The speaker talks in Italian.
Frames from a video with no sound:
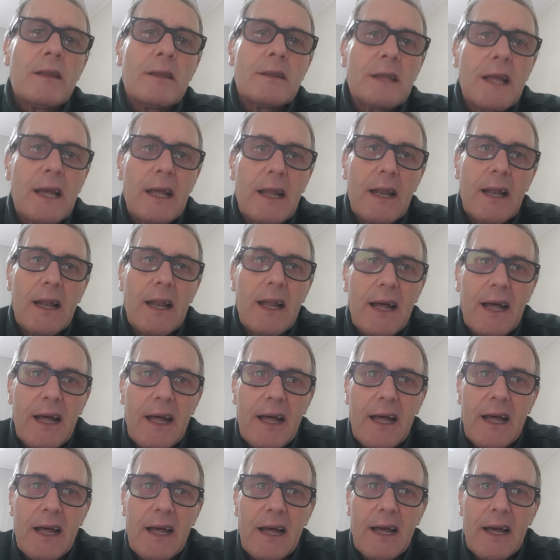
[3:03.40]
del,
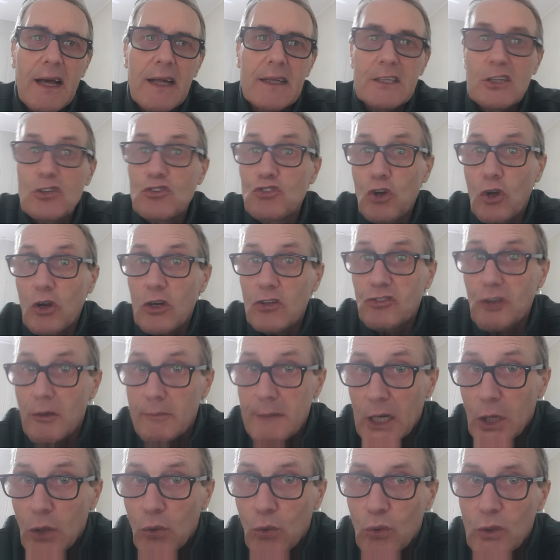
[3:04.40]
eh, di Giorgia
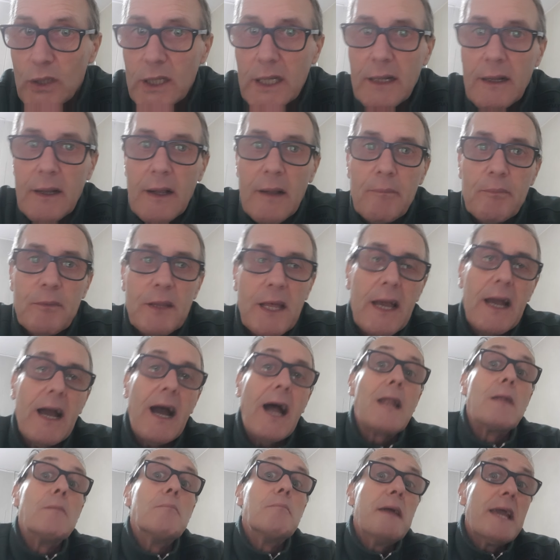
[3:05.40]
Meloni che
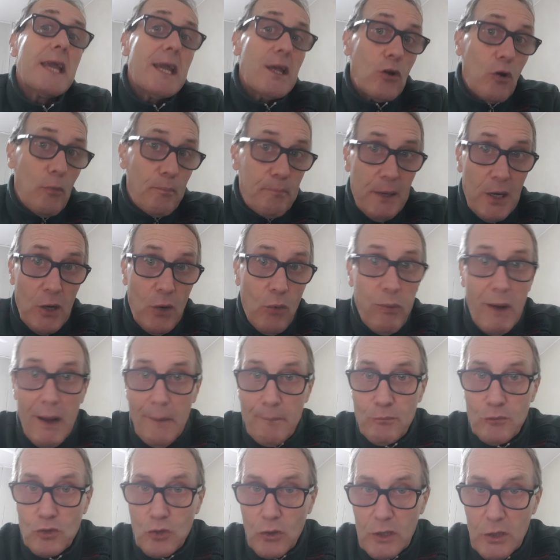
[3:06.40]
almeno per
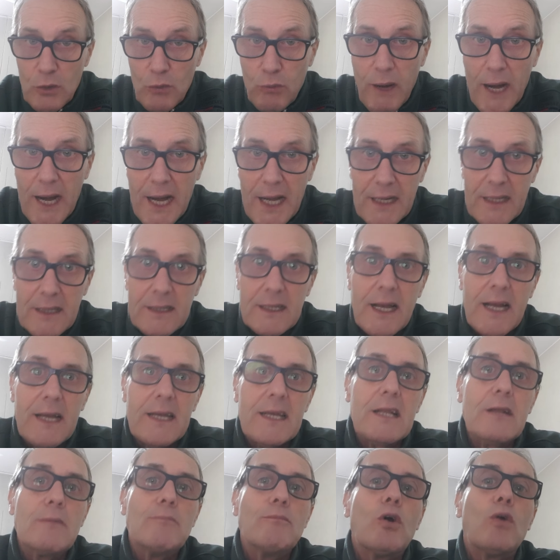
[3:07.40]
quanto riguarda
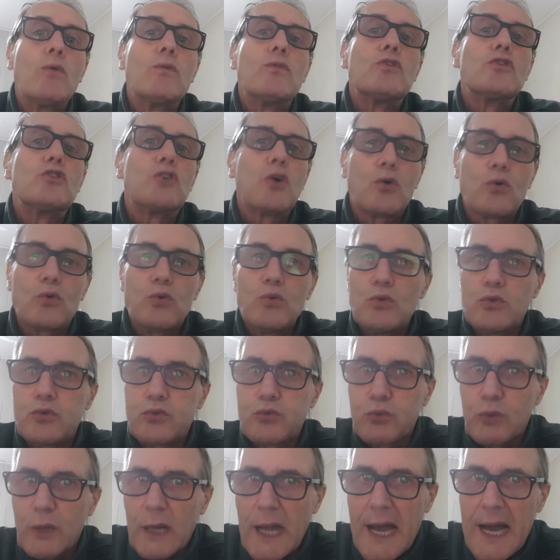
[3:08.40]
il mondo
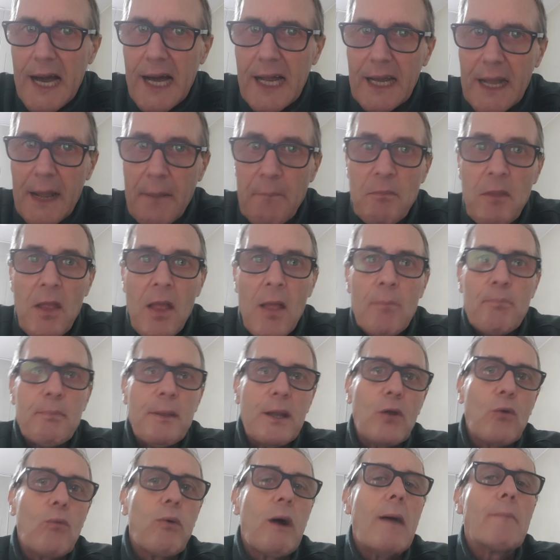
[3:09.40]
culturale,
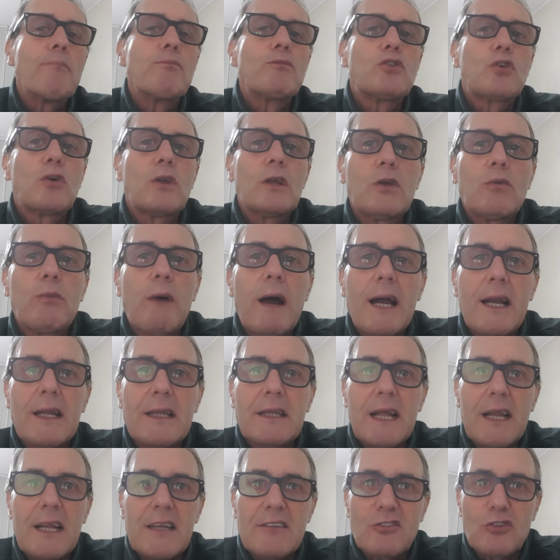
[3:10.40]
per quanto
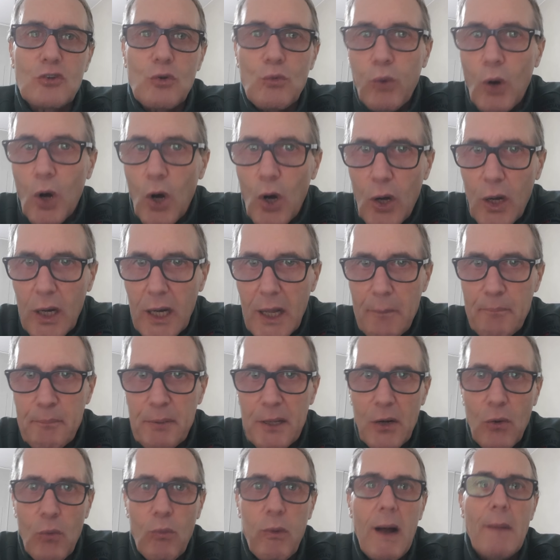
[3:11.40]
riguarda la scuola,
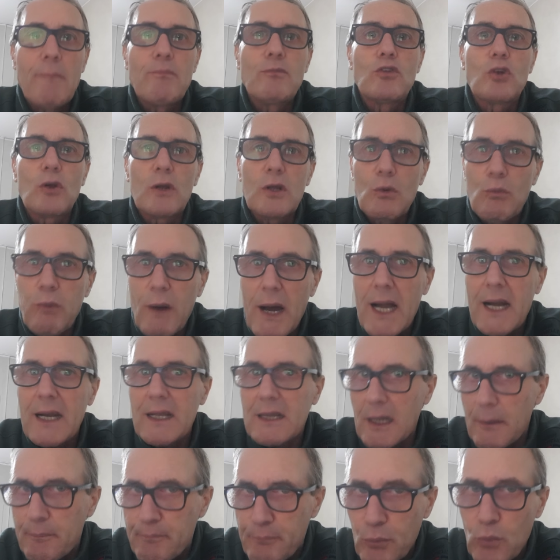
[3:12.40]
per quanto
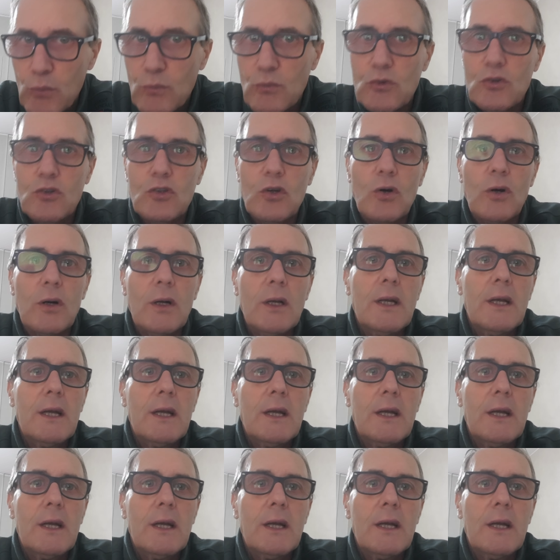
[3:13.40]
riguarda appunto